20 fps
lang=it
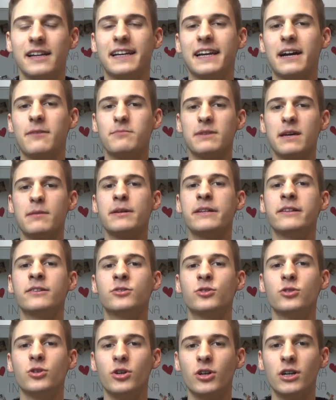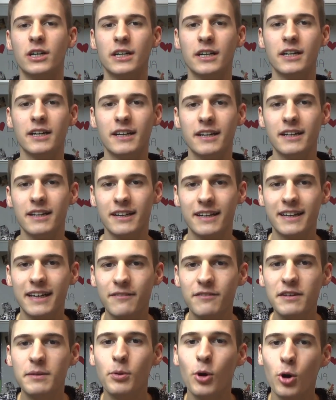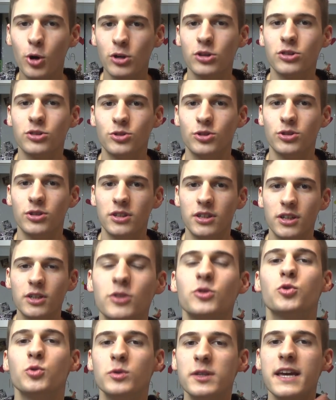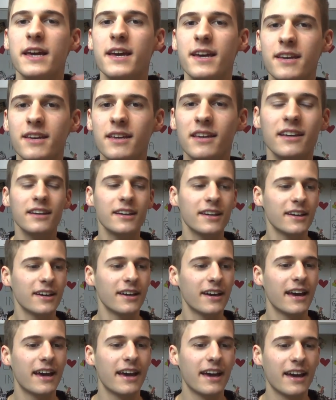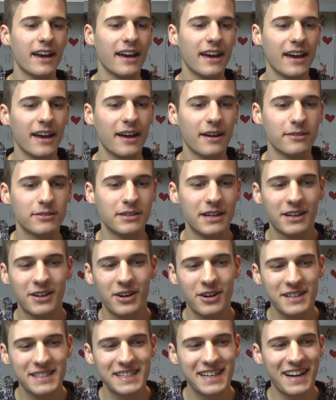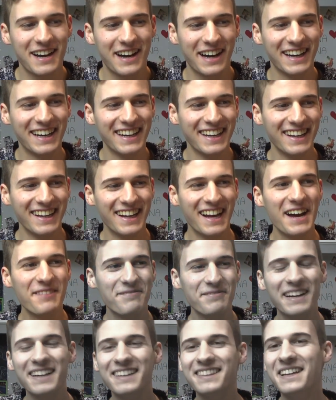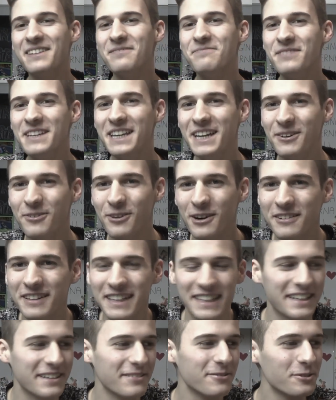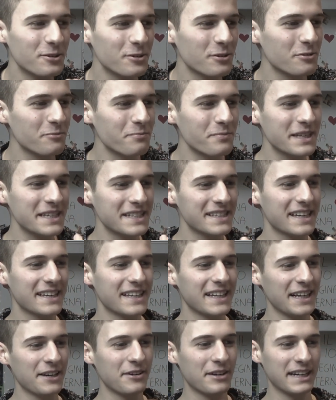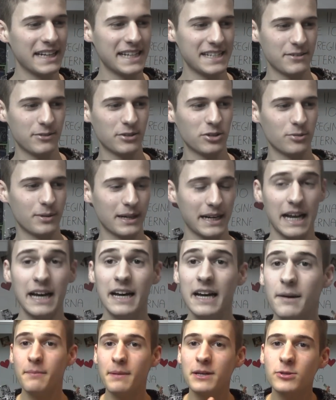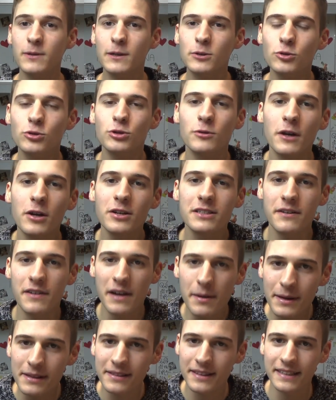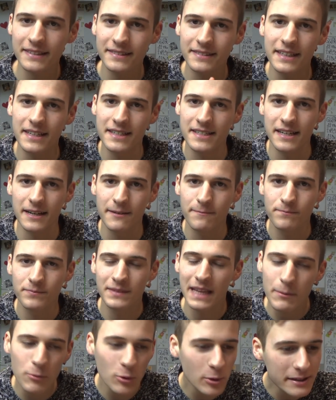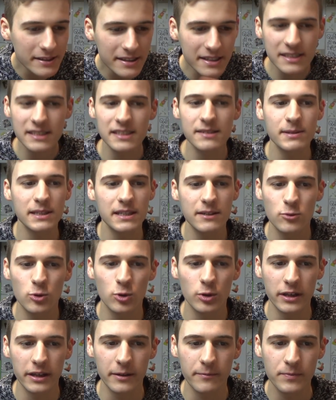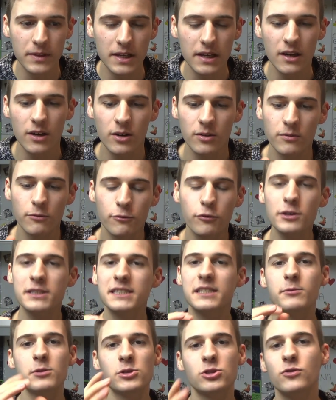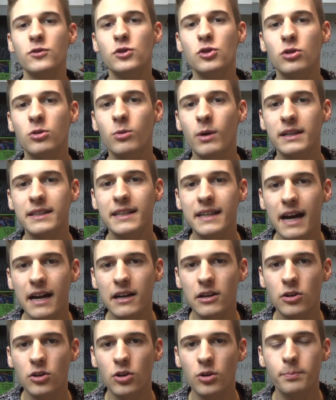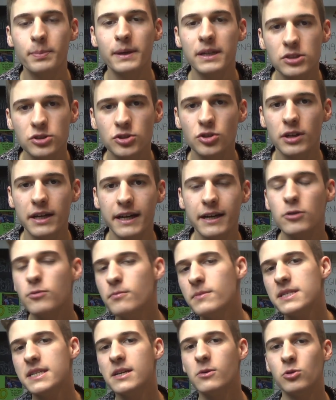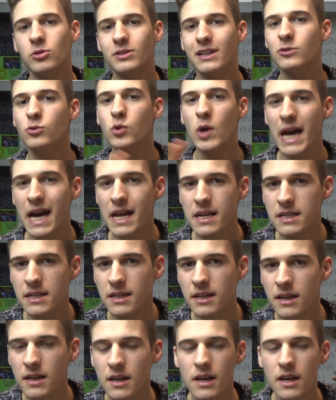il cambiamento eh, che vi porto today è, una cosa a parte ambigua perché uno non mischia italiano e inglese quando parla, ma soprattutto è una cosa veramente attesa da moltissimi di voi. Forse questo video lo guarderanno persone che non mi seguono da due anni,